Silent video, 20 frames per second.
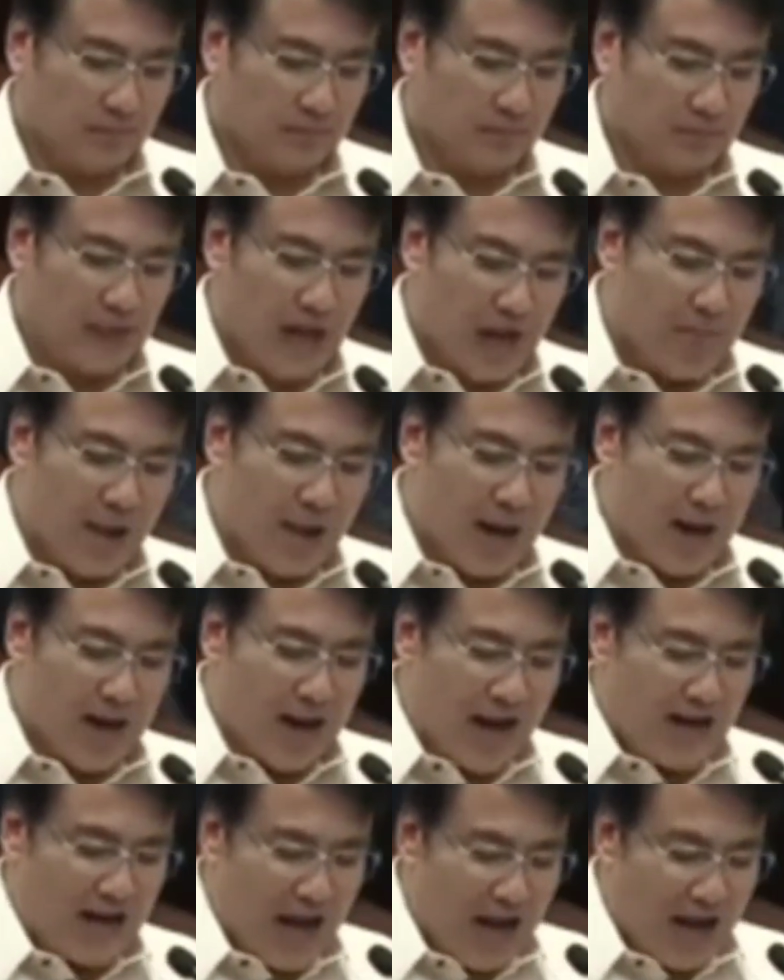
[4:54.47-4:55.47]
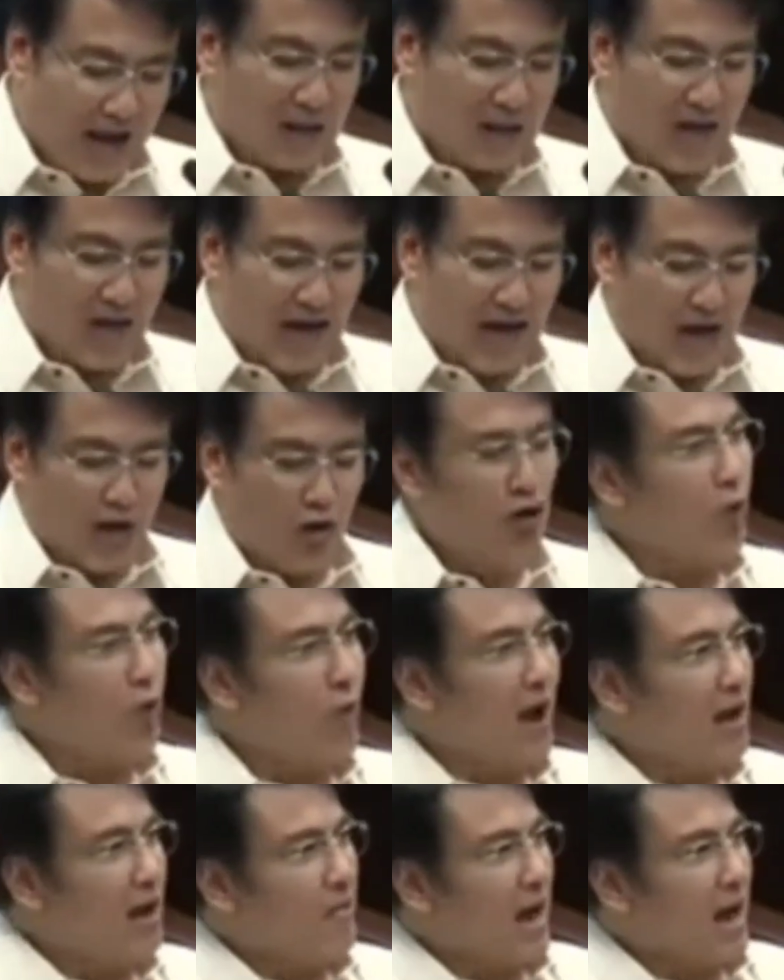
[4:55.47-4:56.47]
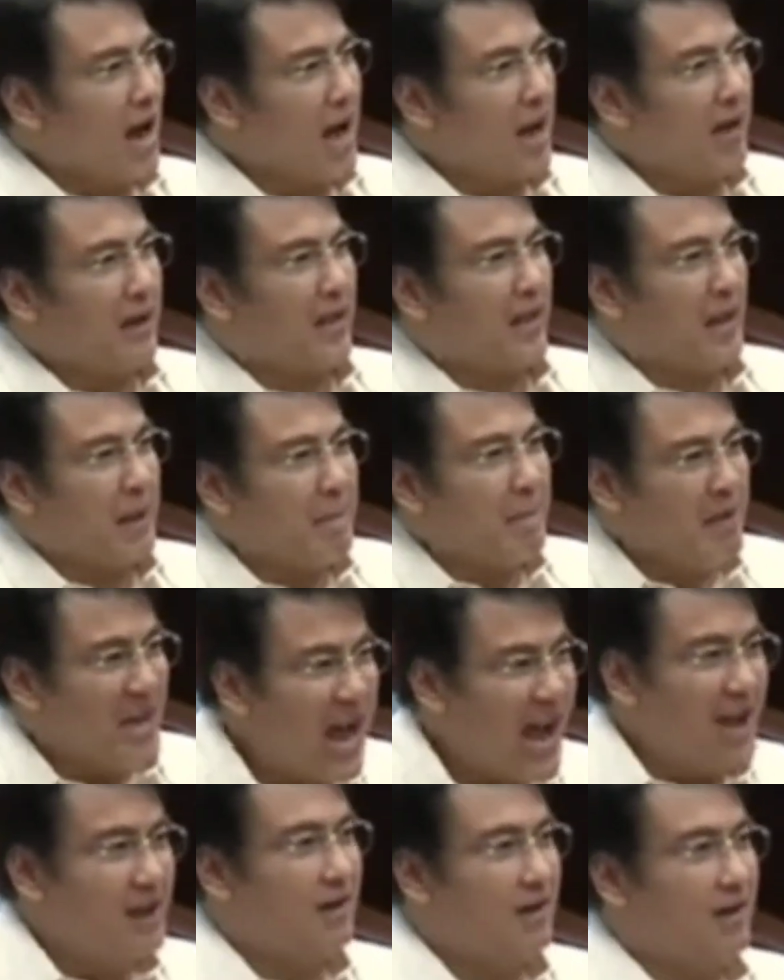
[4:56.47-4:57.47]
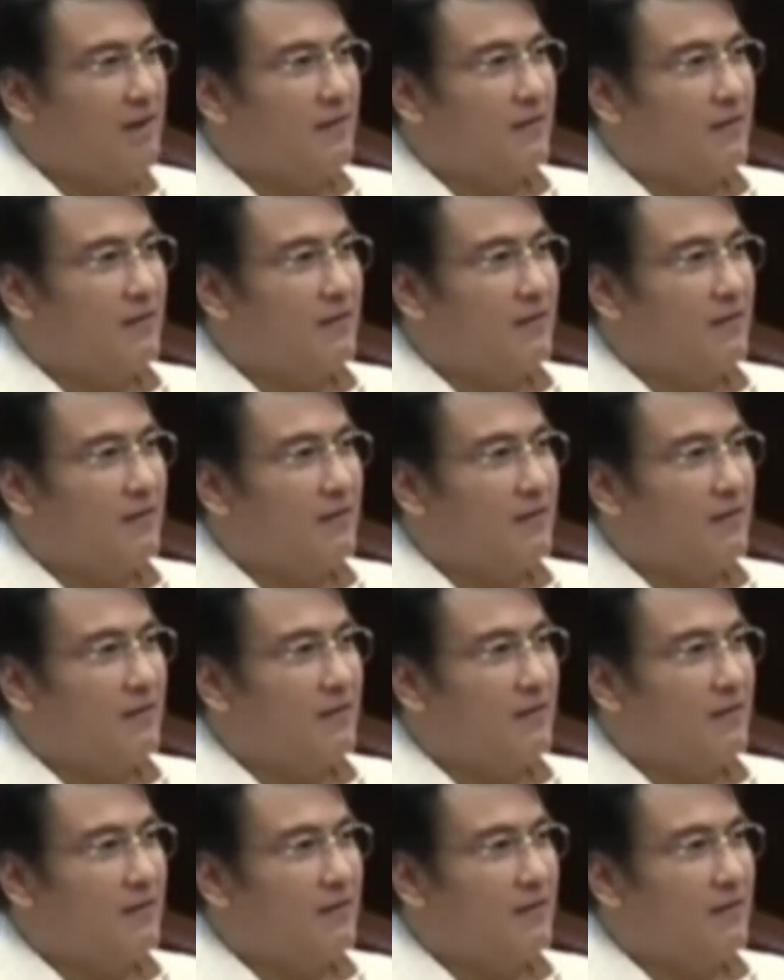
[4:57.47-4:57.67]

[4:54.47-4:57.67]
ng mga halang na kaluluwang mga kriminal